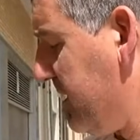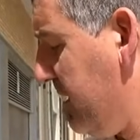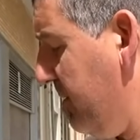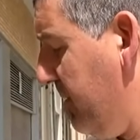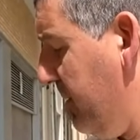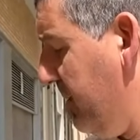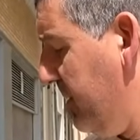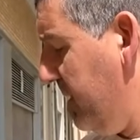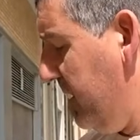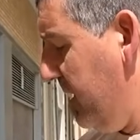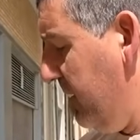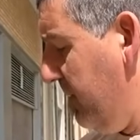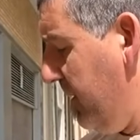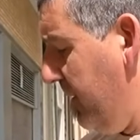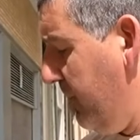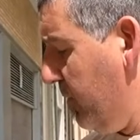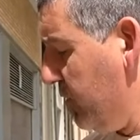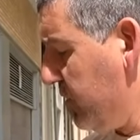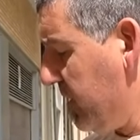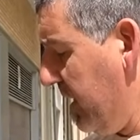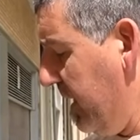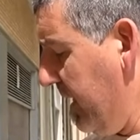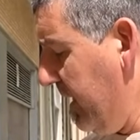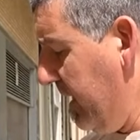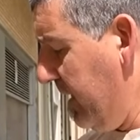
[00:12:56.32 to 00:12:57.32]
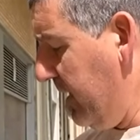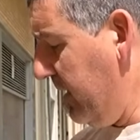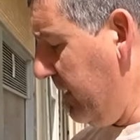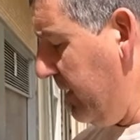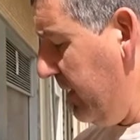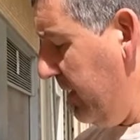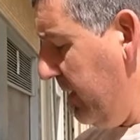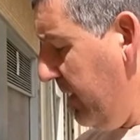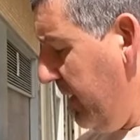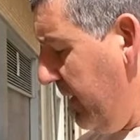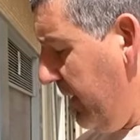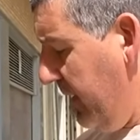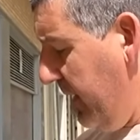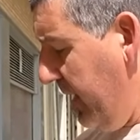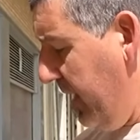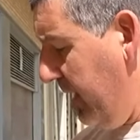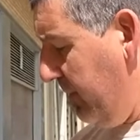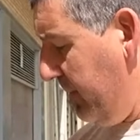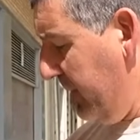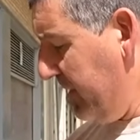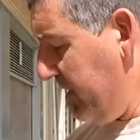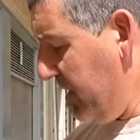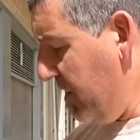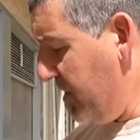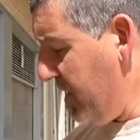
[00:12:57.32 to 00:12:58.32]
si dividimos el, el
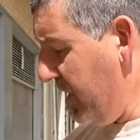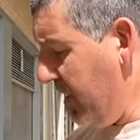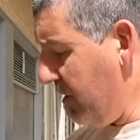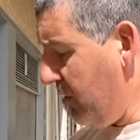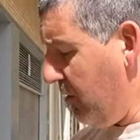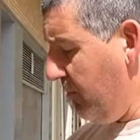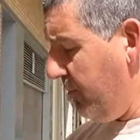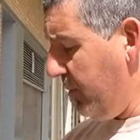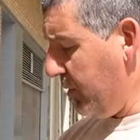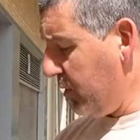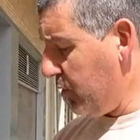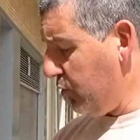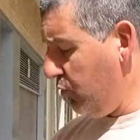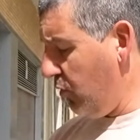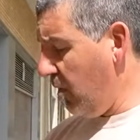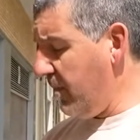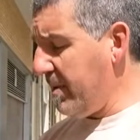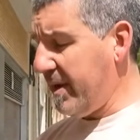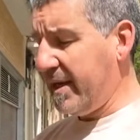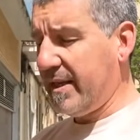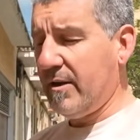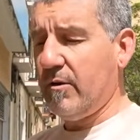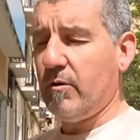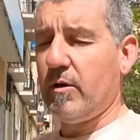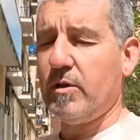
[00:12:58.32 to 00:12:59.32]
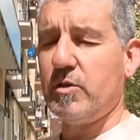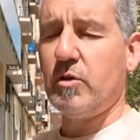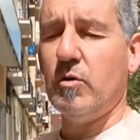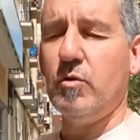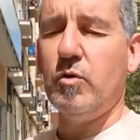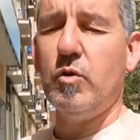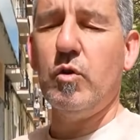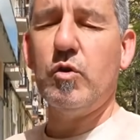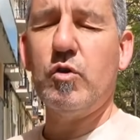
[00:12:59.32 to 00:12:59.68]
25 por 9, creo que son